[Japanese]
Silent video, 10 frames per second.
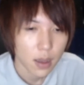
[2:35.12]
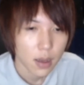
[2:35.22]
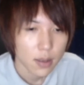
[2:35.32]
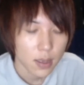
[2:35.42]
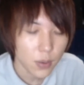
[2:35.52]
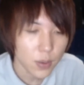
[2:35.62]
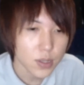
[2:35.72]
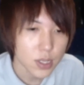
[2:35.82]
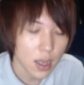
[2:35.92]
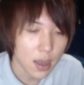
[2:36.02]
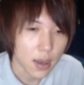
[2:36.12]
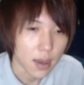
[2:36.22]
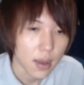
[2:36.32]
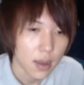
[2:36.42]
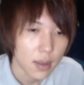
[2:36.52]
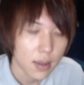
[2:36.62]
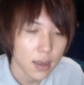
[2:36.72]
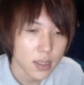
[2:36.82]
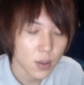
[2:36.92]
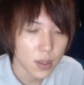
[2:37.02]
寄付してで
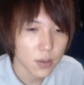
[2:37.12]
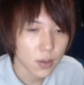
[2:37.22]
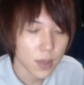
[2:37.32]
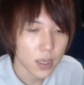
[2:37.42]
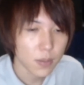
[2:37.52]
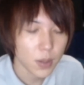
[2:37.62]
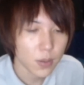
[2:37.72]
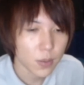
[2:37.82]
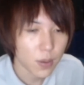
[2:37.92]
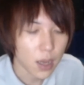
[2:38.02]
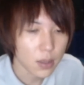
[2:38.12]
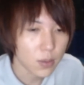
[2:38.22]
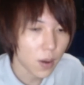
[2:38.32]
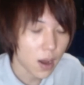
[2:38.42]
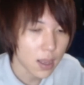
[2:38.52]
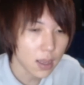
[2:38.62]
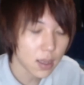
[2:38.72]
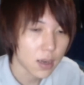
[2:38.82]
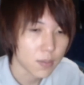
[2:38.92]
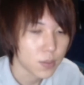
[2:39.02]
それでこう番組のこう格を上げた
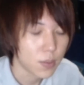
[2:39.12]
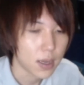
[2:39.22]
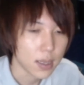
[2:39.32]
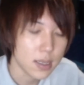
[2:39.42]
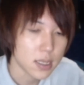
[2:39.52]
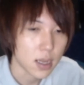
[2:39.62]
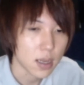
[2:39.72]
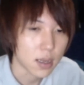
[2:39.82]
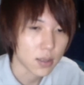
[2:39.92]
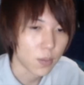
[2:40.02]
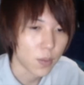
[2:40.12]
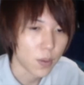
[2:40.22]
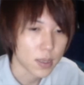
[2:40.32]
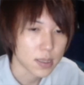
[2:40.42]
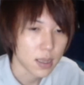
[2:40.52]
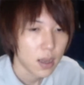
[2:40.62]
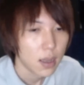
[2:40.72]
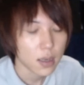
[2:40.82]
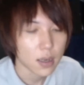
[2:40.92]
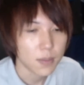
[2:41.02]
ら僕はいいんじゃないかなと思います
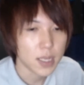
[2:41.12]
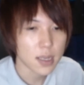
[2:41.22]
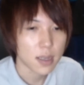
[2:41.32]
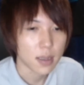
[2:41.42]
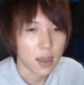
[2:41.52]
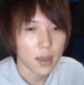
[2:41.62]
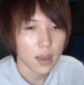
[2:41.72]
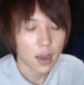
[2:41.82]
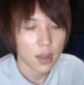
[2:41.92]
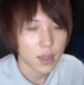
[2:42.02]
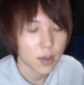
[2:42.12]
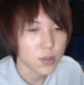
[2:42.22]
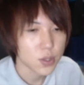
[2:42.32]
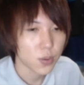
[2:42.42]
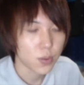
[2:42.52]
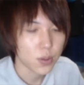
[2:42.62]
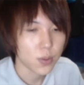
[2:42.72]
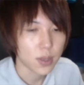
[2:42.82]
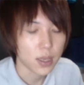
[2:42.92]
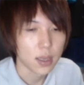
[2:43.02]
だから皆さんねあのダウン症の人
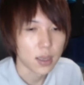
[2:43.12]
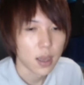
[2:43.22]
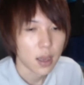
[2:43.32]
に